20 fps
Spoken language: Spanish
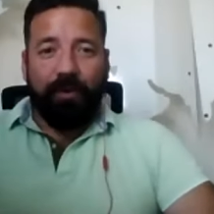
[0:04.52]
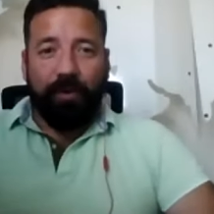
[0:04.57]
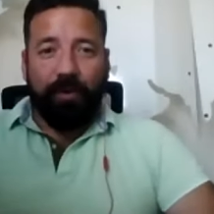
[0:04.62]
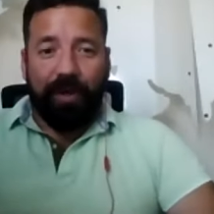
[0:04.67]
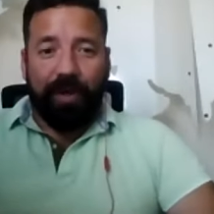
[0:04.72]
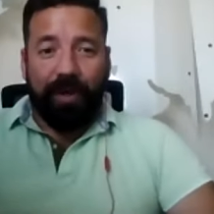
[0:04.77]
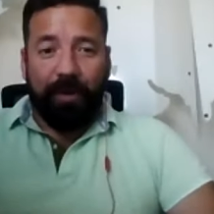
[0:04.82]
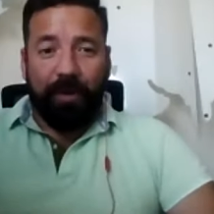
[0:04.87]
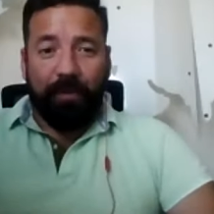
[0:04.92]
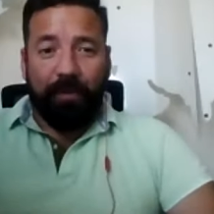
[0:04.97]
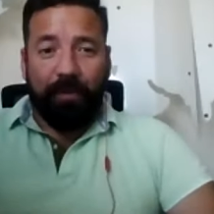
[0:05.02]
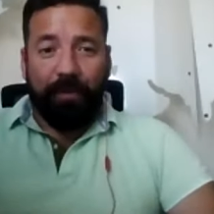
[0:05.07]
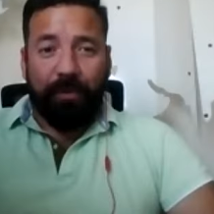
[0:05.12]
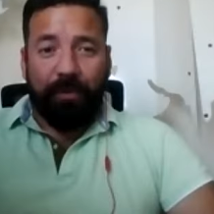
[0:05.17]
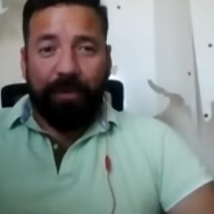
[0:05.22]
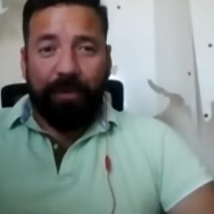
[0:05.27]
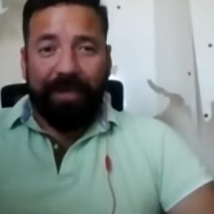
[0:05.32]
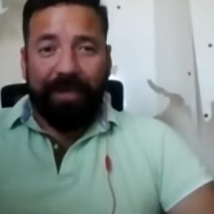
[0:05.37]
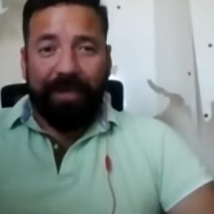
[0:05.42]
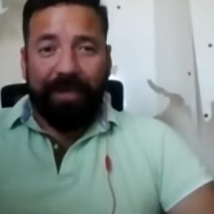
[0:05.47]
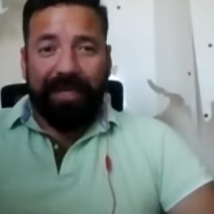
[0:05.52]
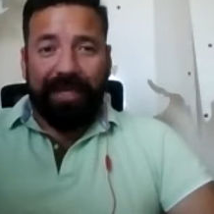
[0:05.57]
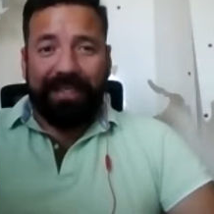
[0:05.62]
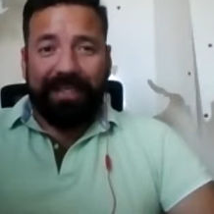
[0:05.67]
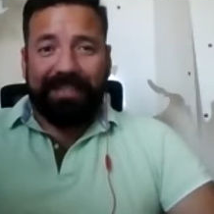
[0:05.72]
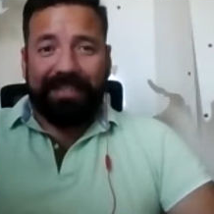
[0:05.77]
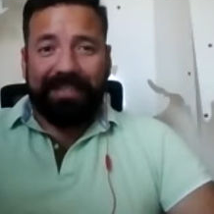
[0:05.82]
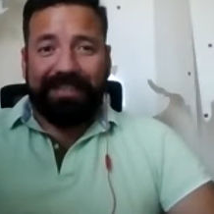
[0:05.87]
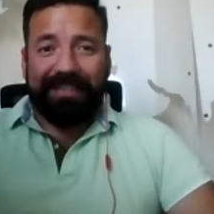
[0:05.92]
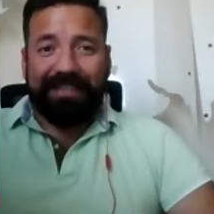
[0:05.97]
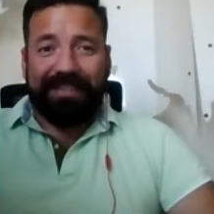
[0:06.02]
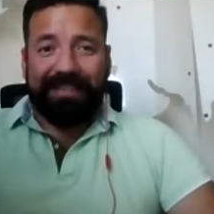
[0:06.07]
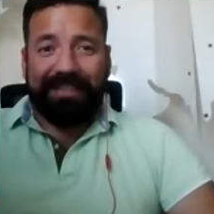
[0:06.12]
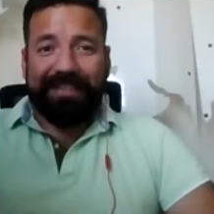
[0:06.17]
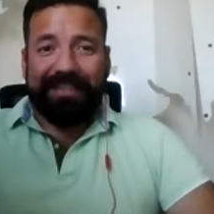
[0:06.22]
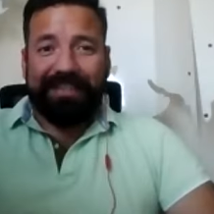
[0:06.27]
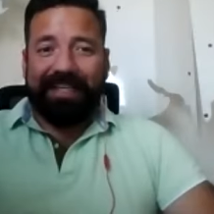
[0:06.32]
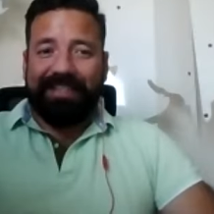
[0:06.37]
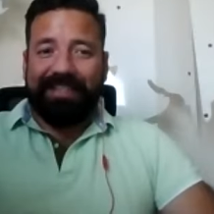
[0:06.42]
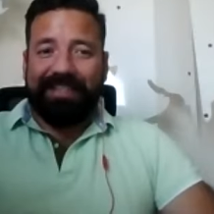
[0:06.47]
Hola, buenas tardes.
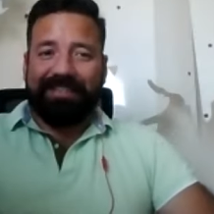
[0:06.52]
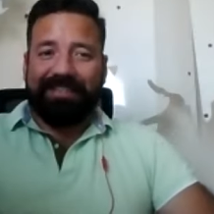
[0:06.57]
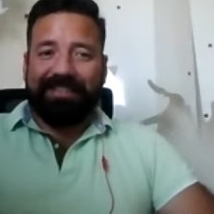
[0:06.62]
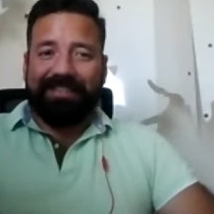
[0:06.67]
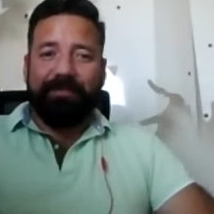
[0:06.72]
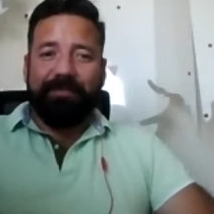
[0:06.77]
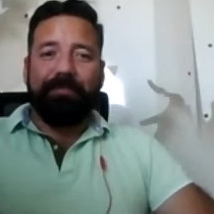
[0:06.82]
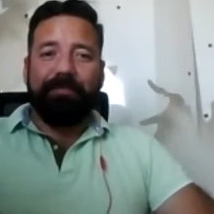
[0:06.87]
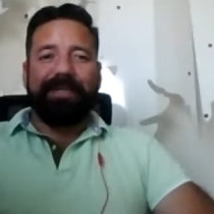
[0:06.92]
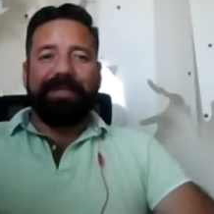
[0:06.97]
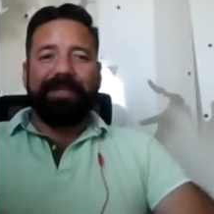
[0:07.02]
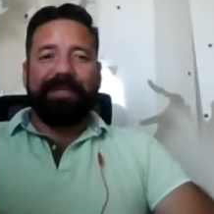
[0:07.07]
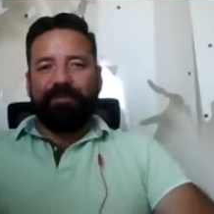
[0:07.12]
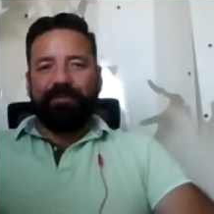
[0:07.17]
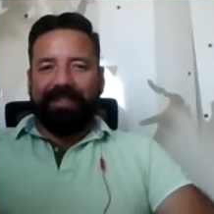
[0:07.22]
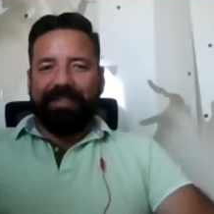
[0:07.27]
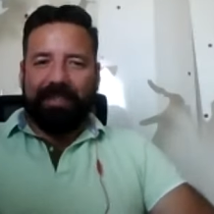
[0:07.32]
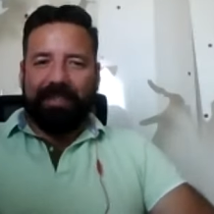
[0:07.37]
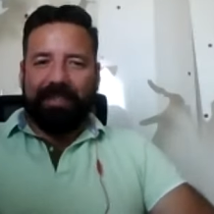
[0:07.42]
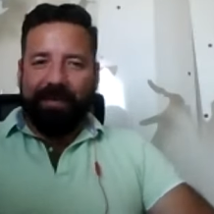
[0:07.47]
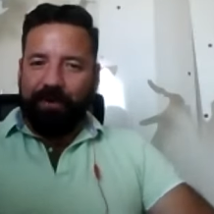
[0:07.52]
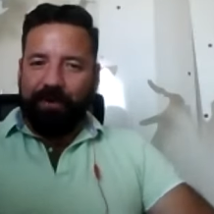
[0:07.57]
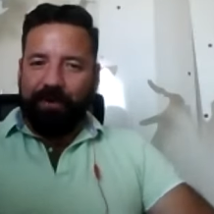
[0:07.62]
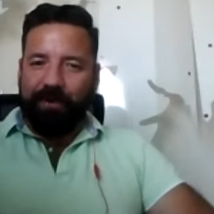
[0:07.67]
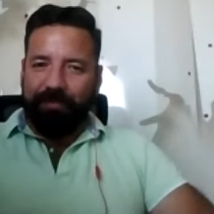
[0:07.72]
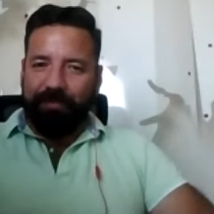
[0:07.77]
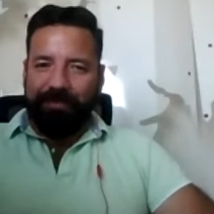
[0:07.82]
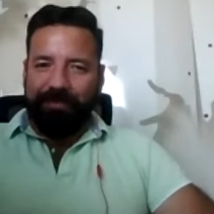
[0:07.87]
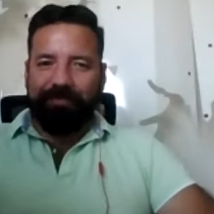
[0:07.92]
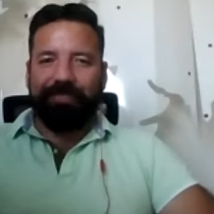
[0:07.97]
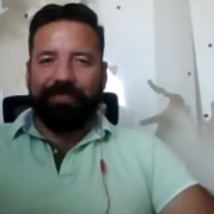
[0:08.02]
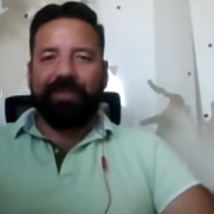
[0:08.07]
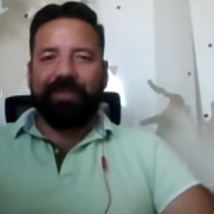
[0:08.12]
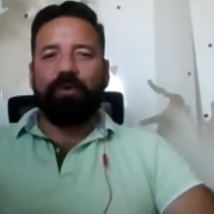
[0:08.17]
Bienvenidos nuevamente al Lockdown Economy,